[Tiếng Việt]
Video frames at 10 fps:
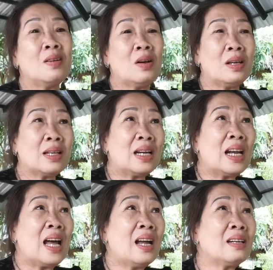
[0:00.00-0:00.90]
rồi thành
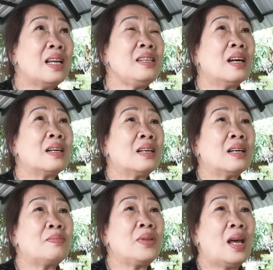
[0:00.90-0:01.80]
ra đến chừng
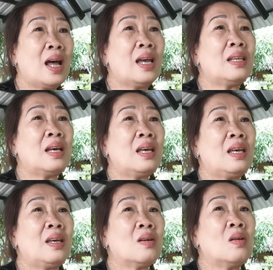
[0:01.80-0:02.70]
à, về đây
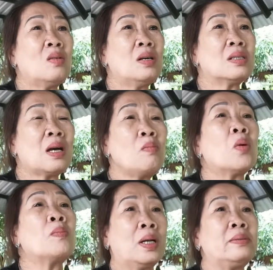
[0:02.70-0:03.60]
thì cô sống
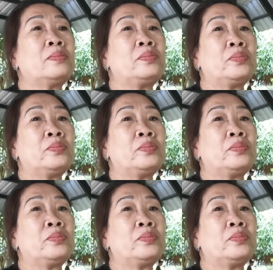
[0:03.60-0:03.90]
một mình